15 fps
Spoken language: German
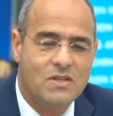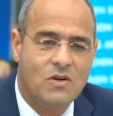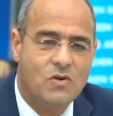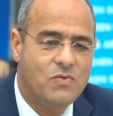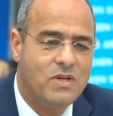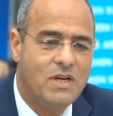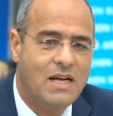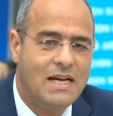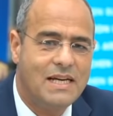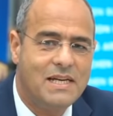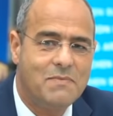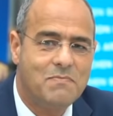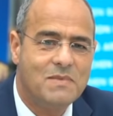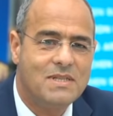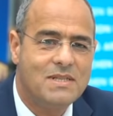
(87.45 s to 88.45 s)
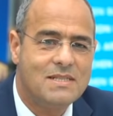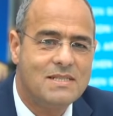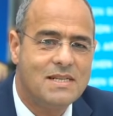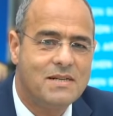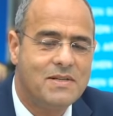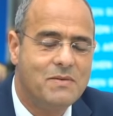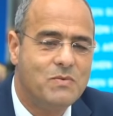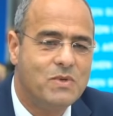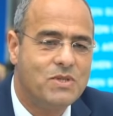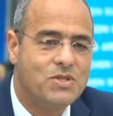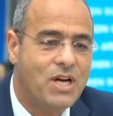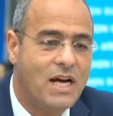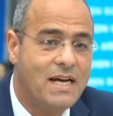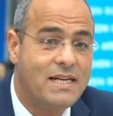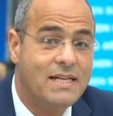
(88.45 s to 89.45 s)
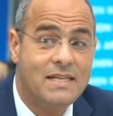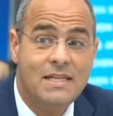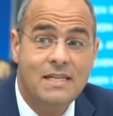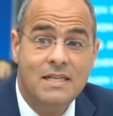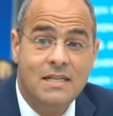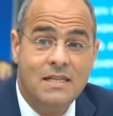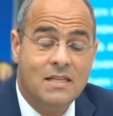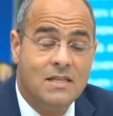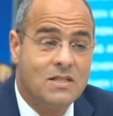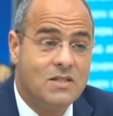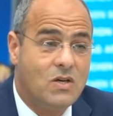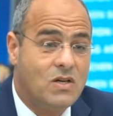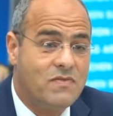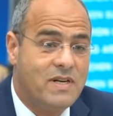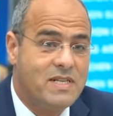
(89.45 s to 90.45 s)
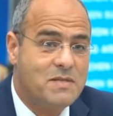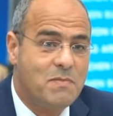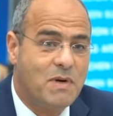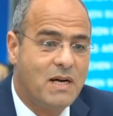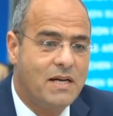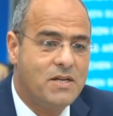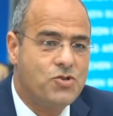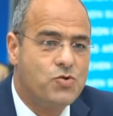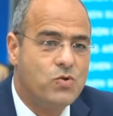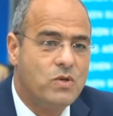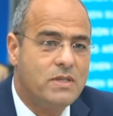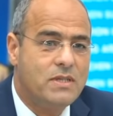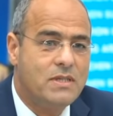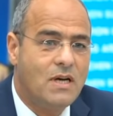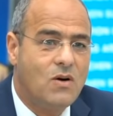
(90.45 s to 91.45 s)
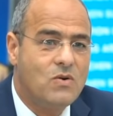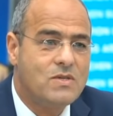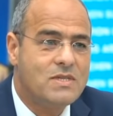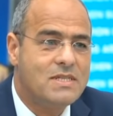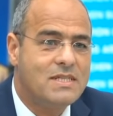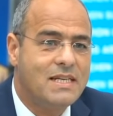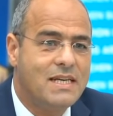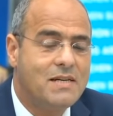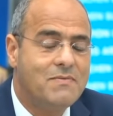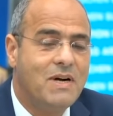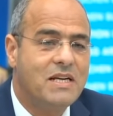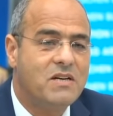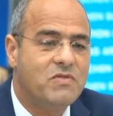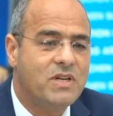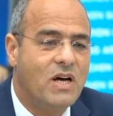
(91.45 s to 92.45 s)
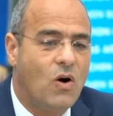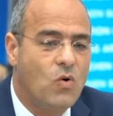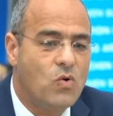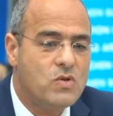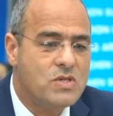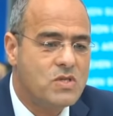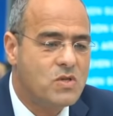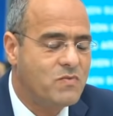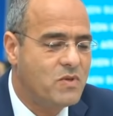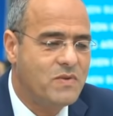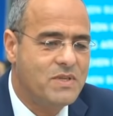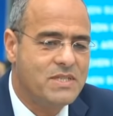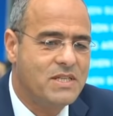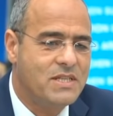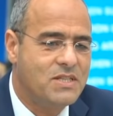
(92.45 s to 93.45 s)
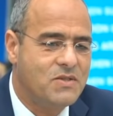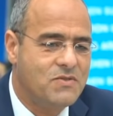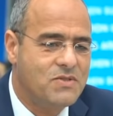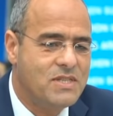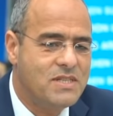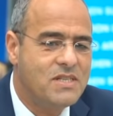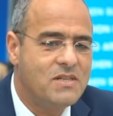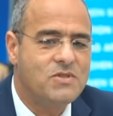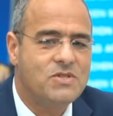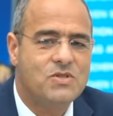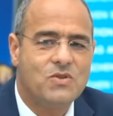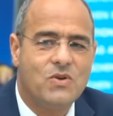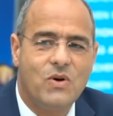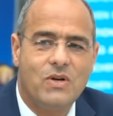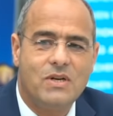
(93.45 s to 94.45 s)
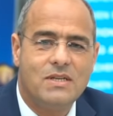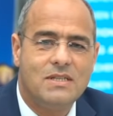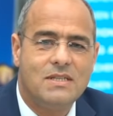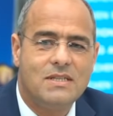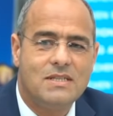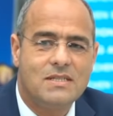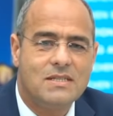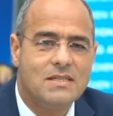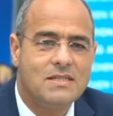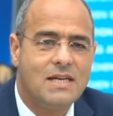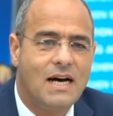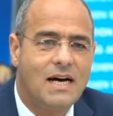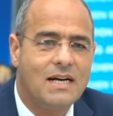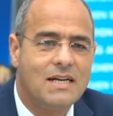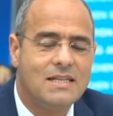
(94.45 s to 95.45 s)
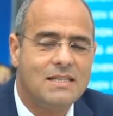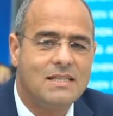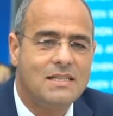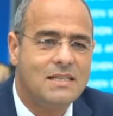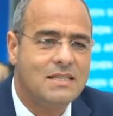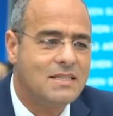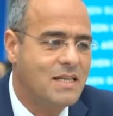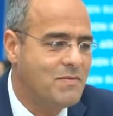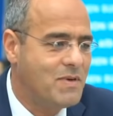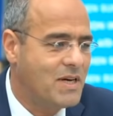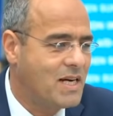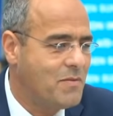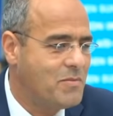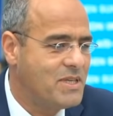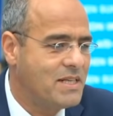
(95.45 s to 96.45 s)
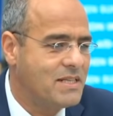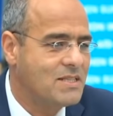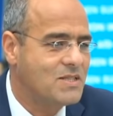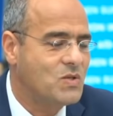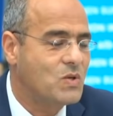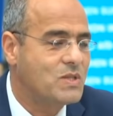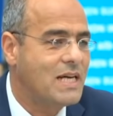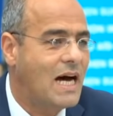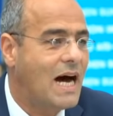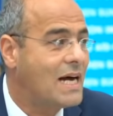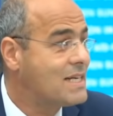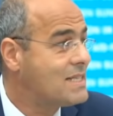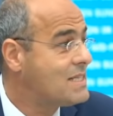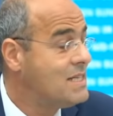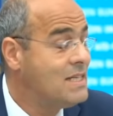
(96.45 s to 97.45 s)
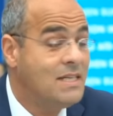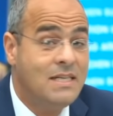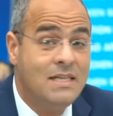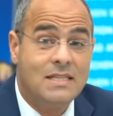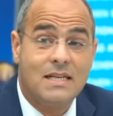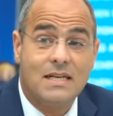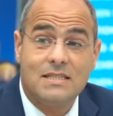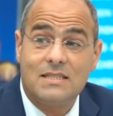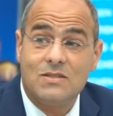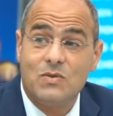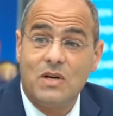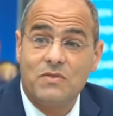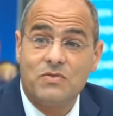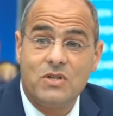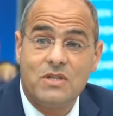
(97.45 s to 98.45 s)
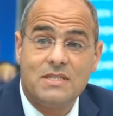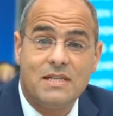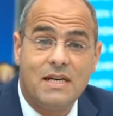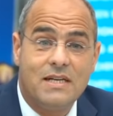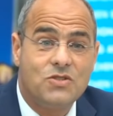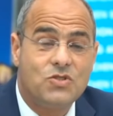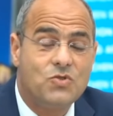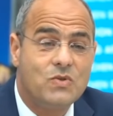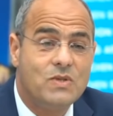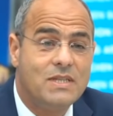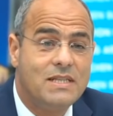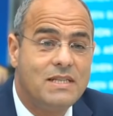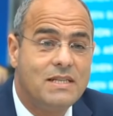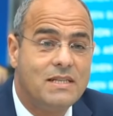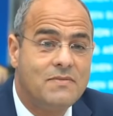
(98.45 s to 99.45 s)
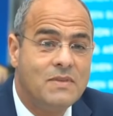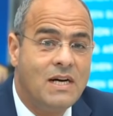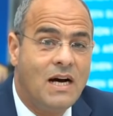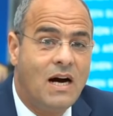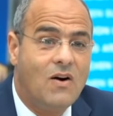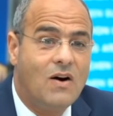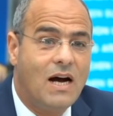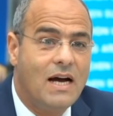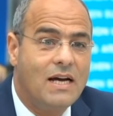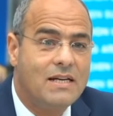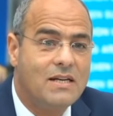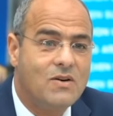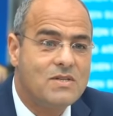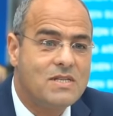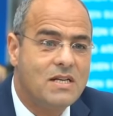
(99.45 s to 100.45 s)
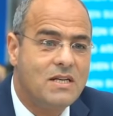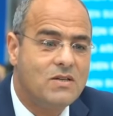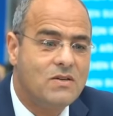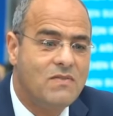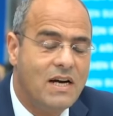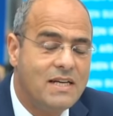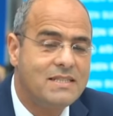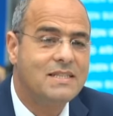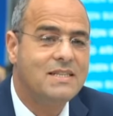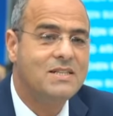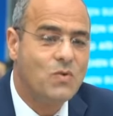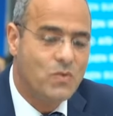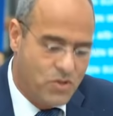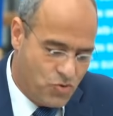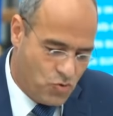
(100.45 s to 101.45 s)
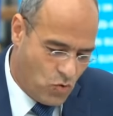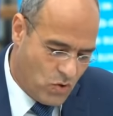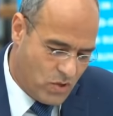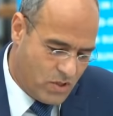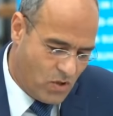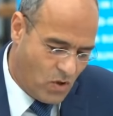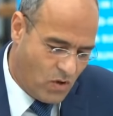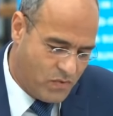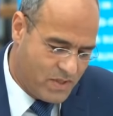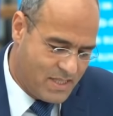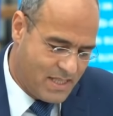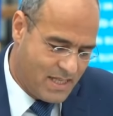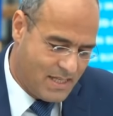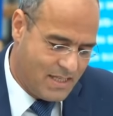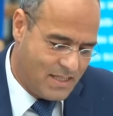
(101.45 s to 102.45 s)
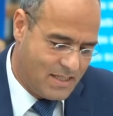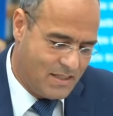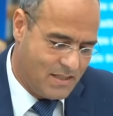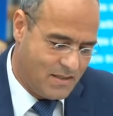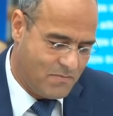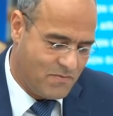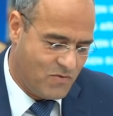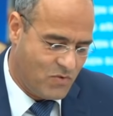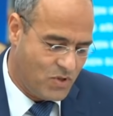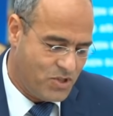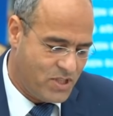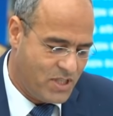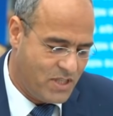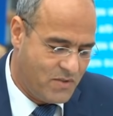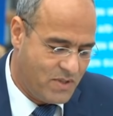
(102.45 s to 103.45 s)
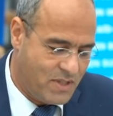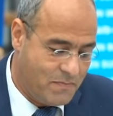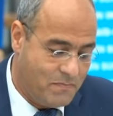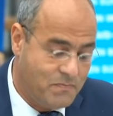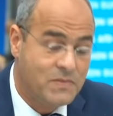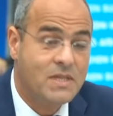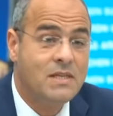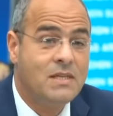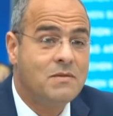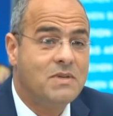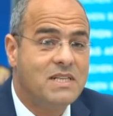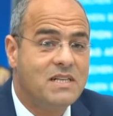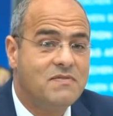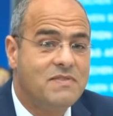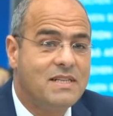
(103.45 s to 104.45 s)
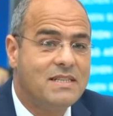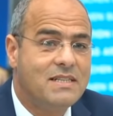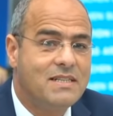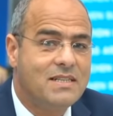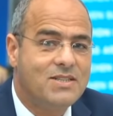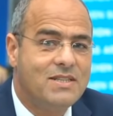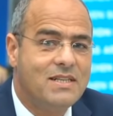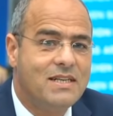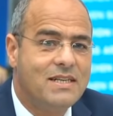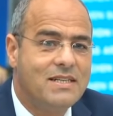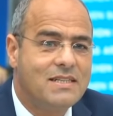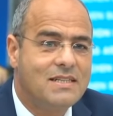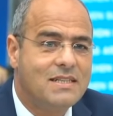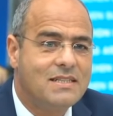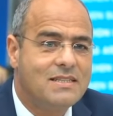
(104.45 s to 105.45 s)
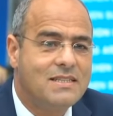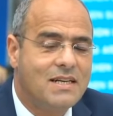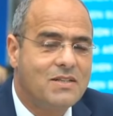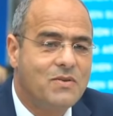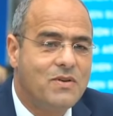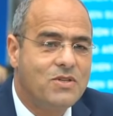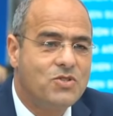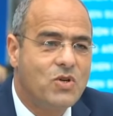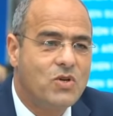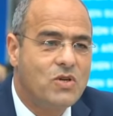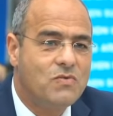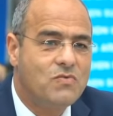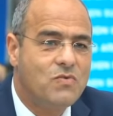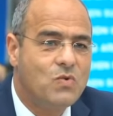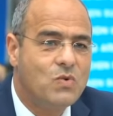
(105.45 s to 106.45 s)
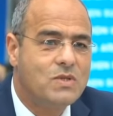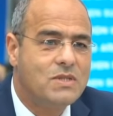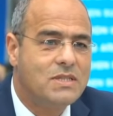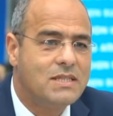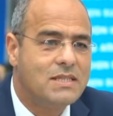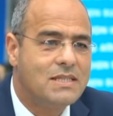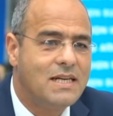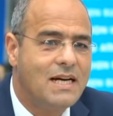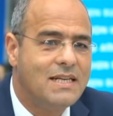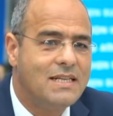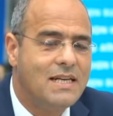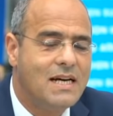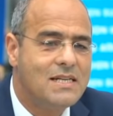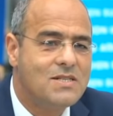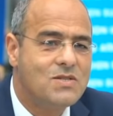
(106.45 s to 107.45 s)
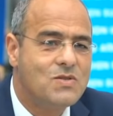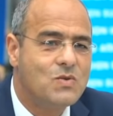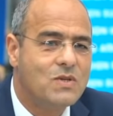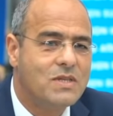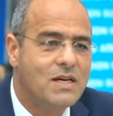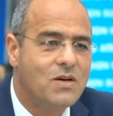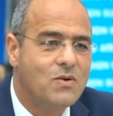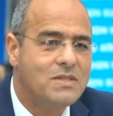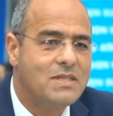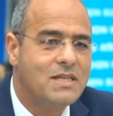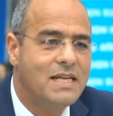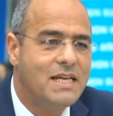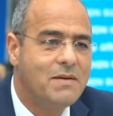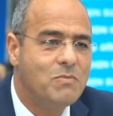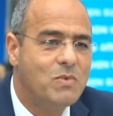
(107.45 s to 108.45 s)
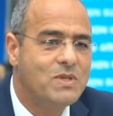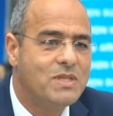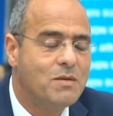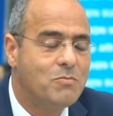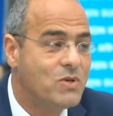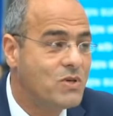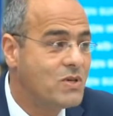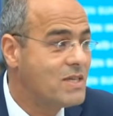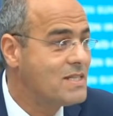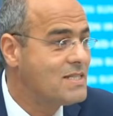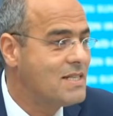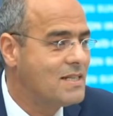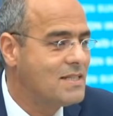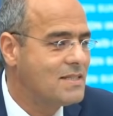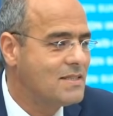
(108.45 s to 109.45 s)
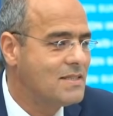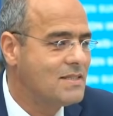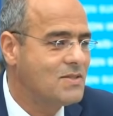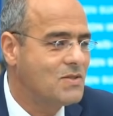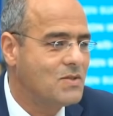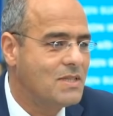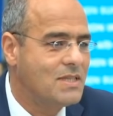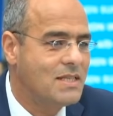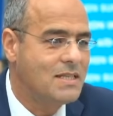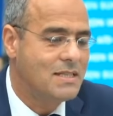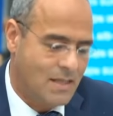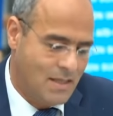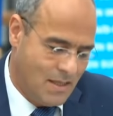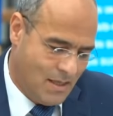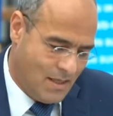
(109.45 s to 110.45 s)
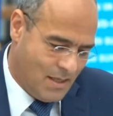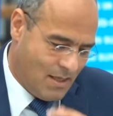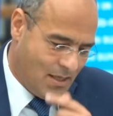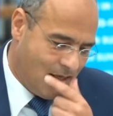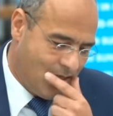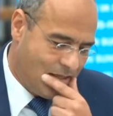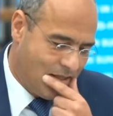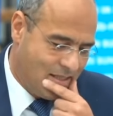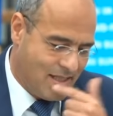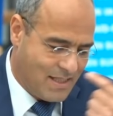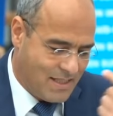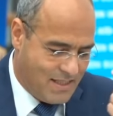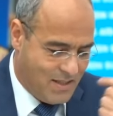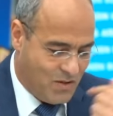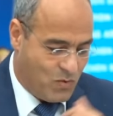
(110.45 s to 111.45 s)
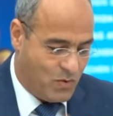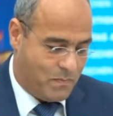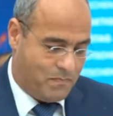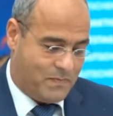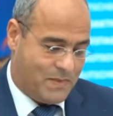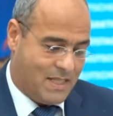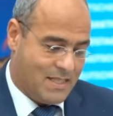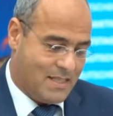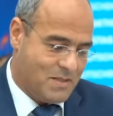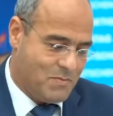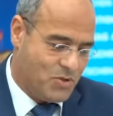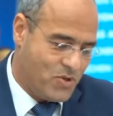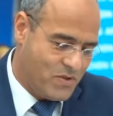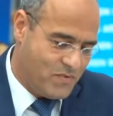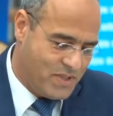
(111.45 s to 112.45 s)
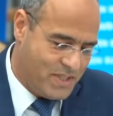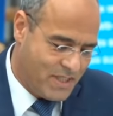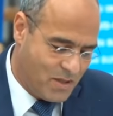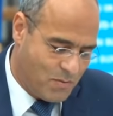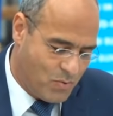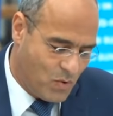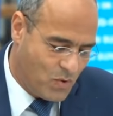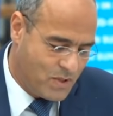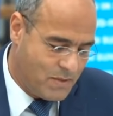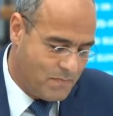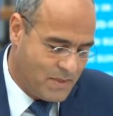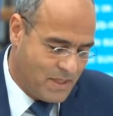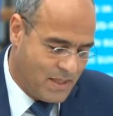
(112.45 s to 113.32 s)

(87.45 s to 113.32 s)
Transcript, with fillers: Auf vielerlei Ebenen ist es aber eben nur ein Schein noch weist man keine Schulden aus. Ich gehe mal davon aus, obwohl wir es ja nicht sicher wissen können in diesen Tagen, in denen das Klimakabinett erst noch tagt, dass Olaf Scholz in einer Stunde hier auch einen Haushalt weiterhin ohne Schulden offiziell ähm, vorstellen wird. Man darf vielleicht an der Stelle erinnern, dass die aktuelle Steuerflut äh, eine Leistung der Unternehmen und der Bürger des Landes ist und nicht äh, der Regierung. Also das ist mir schon ein wichtiger Punkt.